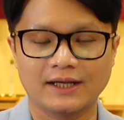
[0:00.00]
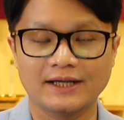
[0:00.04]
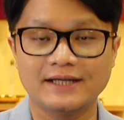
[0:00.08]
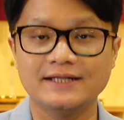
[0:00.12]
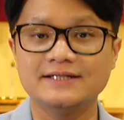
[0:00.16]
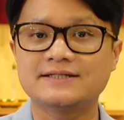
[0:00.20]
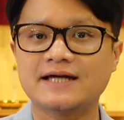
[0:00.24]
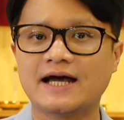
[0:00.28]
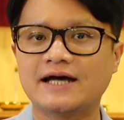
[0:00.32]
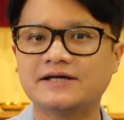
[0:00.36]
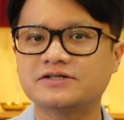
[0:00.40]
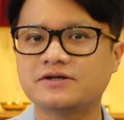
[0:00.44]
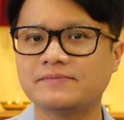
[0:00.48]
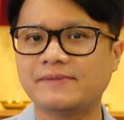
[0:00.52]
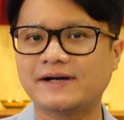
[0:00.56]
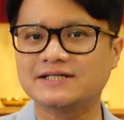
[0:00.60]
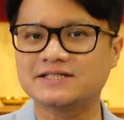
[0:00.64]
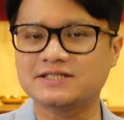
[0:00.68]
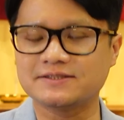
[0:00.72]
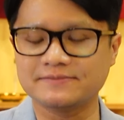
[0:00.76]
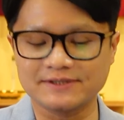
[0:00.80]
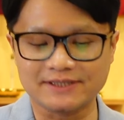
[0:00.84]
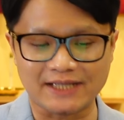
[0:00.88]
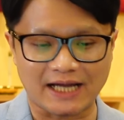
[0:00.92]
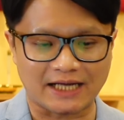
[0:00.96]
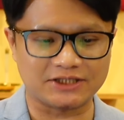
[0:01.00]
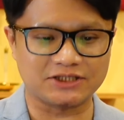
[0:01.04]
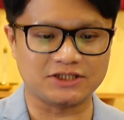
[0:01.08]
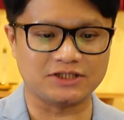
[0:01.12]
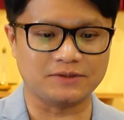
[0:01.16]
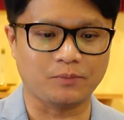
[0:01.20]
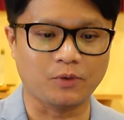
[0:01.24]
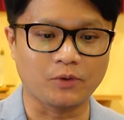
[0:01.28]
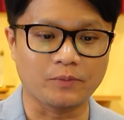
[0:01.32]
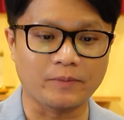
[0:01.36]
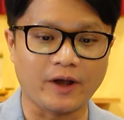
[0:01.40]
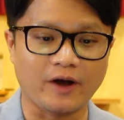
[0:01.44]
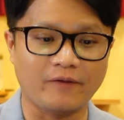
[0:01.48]
이사야서 말씀을 다시
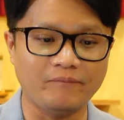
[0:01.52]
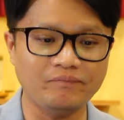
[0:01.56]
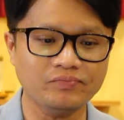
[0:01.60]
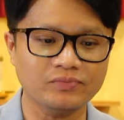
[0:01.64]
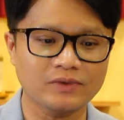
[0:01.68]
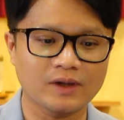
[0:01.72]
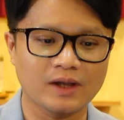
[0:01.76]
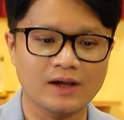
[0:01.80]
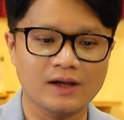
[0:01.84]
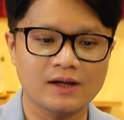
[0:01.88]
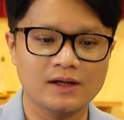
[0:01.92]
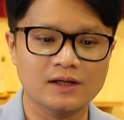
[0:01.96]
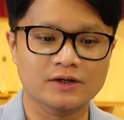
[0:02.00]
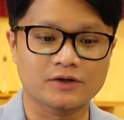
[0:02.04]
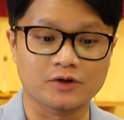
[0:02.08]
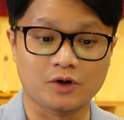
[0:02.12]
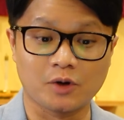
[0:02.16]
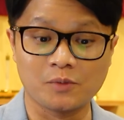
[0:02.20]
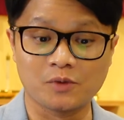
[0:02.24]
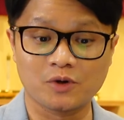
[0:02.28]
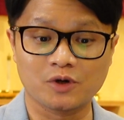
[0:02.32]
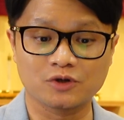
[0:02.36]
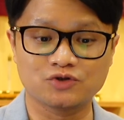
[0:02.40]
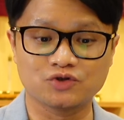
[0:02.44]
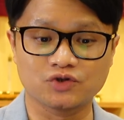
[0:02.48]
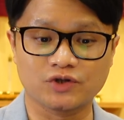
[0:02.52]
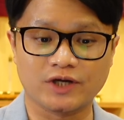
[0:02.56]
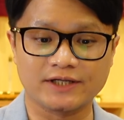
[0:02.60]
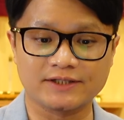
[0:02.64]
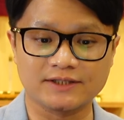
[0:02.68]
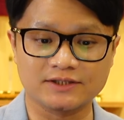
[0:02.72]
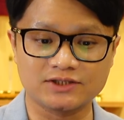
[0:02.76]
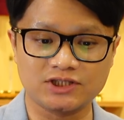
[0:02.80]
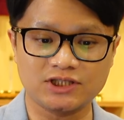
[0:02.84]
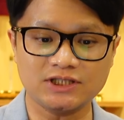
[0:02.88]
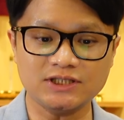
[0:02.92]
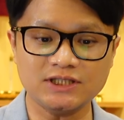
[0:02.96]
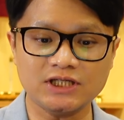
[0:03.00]
보면 그러므로 주께서
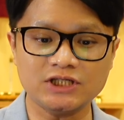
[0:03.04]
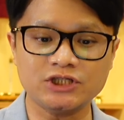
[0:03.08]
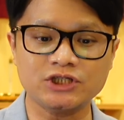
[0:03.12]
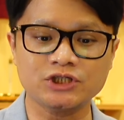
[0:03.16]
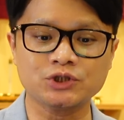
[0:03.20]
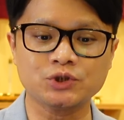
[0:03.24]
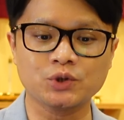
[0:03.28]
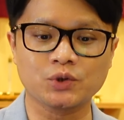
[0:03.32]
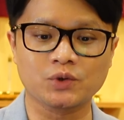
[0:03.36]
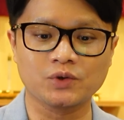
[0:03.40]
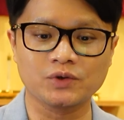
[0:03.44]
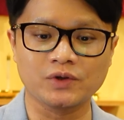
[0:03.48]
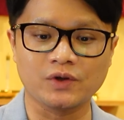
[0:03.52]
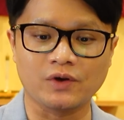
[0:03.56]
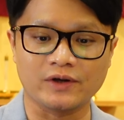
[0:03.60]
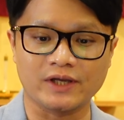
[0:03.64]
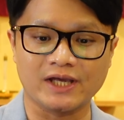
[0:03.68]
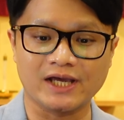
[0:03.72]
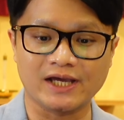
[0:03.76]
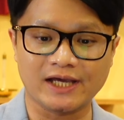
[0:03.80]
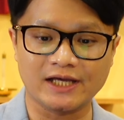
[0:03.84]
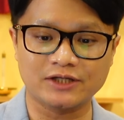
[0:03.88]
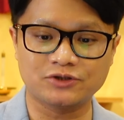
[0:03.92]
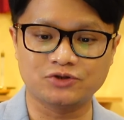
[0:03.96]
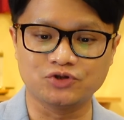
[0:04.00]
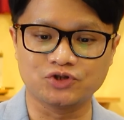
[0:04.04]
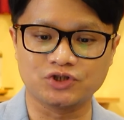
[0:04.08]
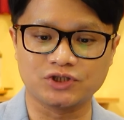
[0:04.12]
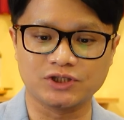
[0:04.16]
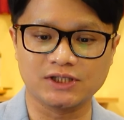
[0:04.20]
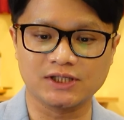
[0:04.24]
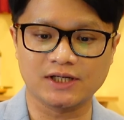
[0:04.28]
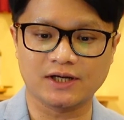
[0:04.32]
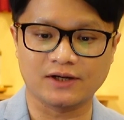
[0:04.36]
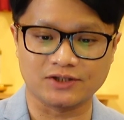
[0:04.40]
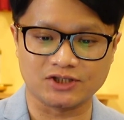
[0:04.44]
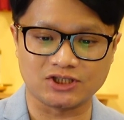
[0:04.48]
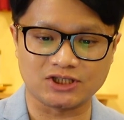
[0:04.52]
친히 징조로 너희에게
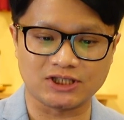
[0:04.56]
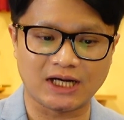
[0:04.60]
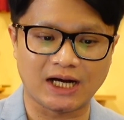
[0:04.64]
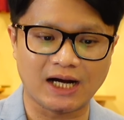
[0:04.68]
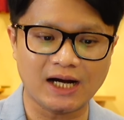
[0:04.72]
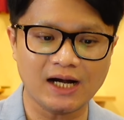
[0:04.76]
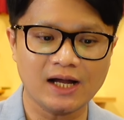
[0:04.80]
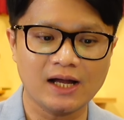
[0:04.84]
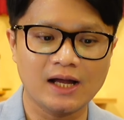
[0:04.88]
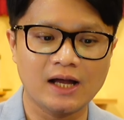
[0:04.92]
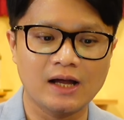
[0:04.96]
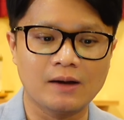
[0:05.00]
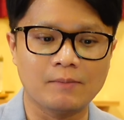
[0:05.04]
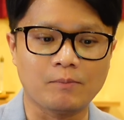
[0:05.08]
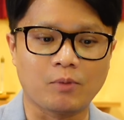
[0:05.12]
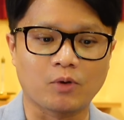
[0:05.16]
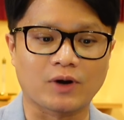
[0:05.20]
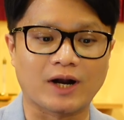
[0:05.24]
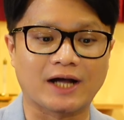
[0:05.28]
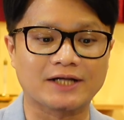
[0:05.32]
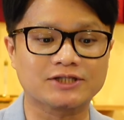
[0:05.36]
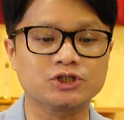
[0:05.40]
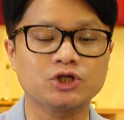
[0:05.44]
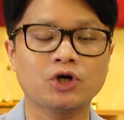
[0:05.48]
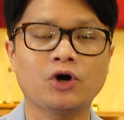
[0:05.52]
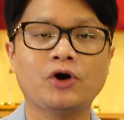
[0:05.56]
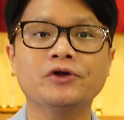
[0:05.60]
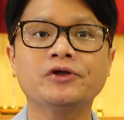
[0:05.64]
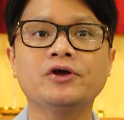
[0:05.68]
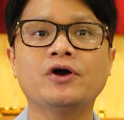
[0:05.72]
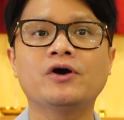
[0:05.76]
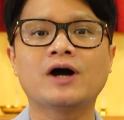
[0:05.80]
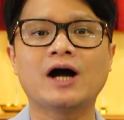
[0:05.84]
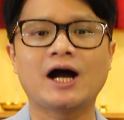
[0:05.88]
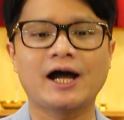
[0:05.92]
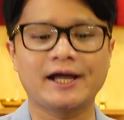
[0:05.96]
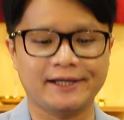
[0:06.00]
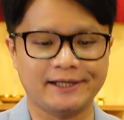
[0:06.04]
주실 것이라 보라
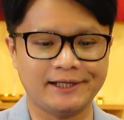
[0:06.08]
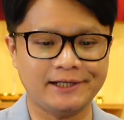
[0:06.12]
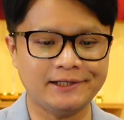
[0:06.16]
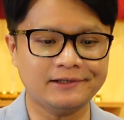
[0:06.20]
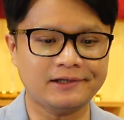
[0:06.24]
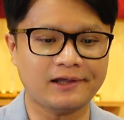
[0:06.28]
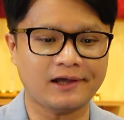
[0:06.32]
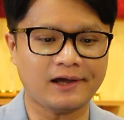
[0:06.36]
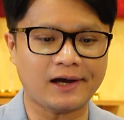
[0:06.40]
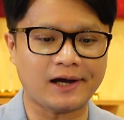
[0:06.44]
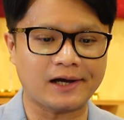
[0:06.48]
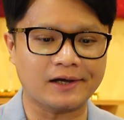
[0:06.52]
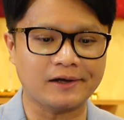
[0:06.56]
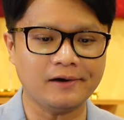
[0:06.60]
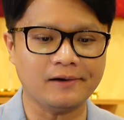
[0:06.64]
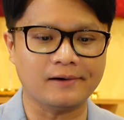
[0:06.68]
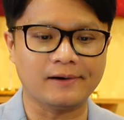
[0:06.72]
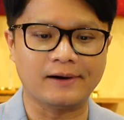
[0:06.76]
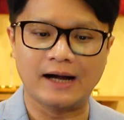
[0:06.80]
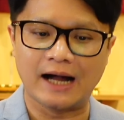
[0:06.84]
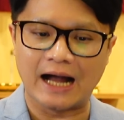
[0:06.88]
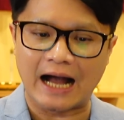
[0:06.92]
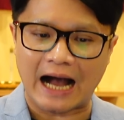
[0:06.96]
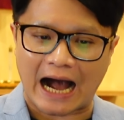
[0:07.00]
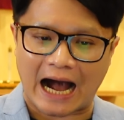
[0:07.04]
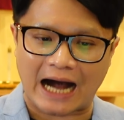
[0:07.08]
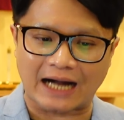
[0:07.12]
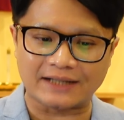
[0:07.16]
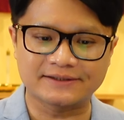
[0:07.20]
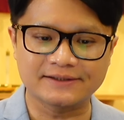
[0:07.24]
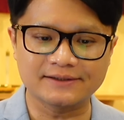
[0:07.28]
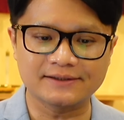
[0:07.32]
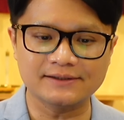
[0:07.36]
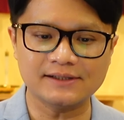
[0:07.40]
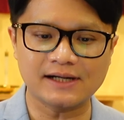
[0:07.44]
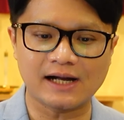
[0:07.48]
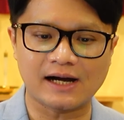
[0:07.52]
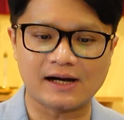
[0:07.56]
처녀가 잉태하여
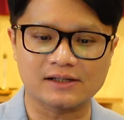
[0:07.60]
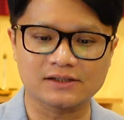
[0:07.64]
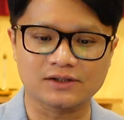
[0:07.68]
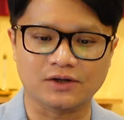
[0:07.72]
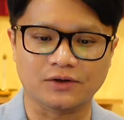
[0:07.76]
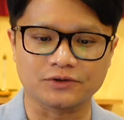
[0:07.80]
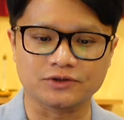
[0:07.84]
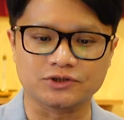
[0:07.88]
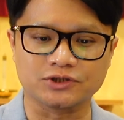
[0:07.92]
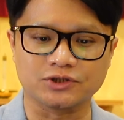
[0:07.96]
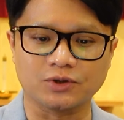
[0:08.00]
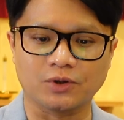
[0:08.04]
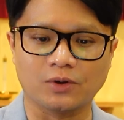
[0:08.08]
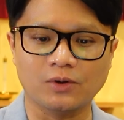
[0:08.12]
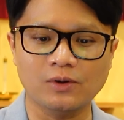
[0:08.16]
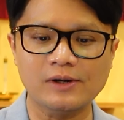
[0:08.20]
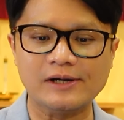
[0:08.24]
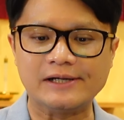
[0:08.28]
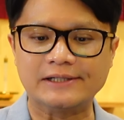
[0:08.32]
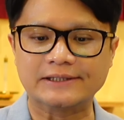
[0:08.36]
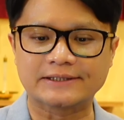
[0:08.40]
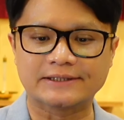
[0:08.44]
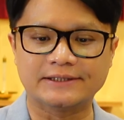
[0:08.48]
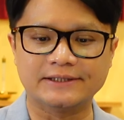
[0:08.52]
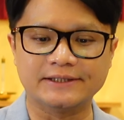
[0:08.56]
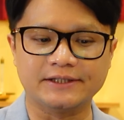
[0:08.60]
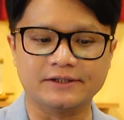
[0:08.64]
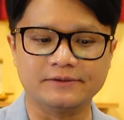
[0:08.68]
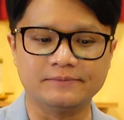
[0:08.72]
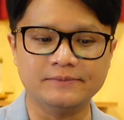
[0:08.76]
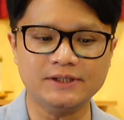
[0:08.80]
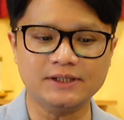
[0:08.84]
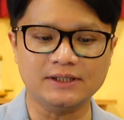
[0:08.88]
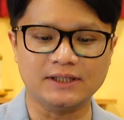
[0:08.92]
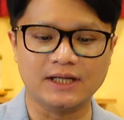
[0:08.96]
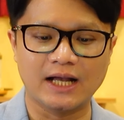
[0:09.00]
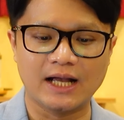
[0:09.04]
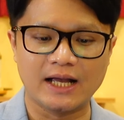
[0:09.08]
아들을 낳을 것이요 그
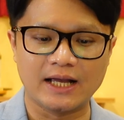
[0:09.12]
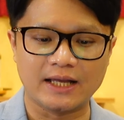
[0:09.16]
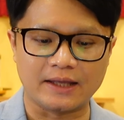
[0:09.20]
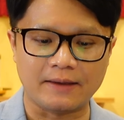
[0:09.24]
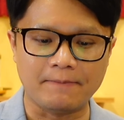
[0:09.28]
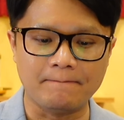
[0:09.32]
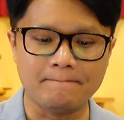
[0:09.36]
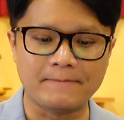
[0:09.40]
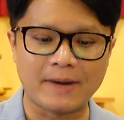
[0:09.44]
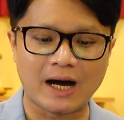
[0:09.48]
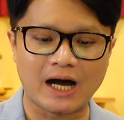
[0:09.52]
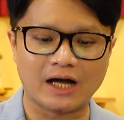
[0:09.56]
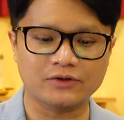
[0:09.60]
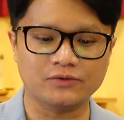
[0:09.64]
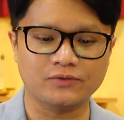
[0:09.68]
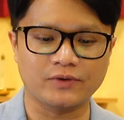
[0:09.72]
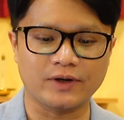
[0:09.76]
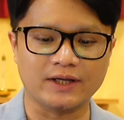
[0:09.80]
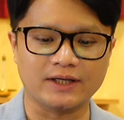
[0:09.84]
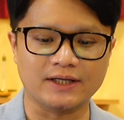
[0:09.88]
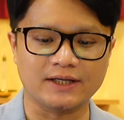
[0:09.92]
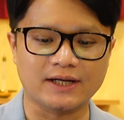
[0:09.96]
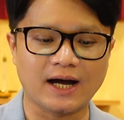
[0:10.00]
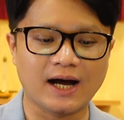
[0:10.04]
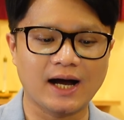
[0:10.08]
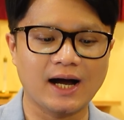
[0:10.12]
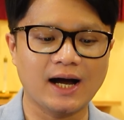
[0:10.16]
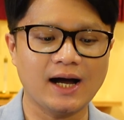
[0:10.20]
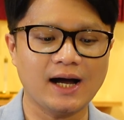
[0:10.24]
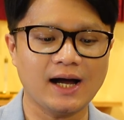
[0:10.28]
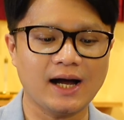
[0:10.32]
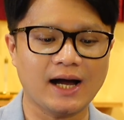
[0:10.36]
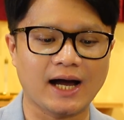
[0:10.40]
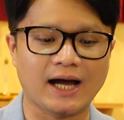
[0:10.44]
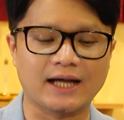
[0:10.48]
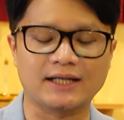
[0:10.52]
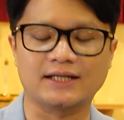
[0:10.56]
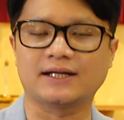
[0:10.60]
이름을 임마누엘이라
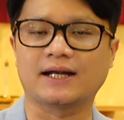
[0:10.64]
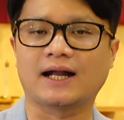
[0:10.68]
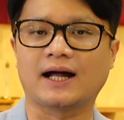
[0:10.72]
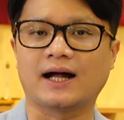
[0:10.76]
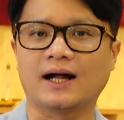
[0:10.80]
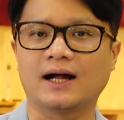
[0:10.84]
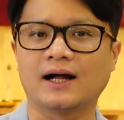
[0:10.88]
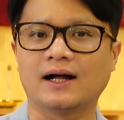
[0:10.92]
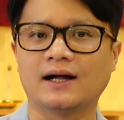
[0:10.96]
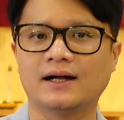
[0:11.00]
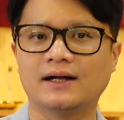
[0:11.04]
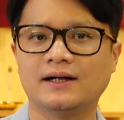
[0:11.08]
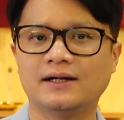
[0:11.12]
하리라.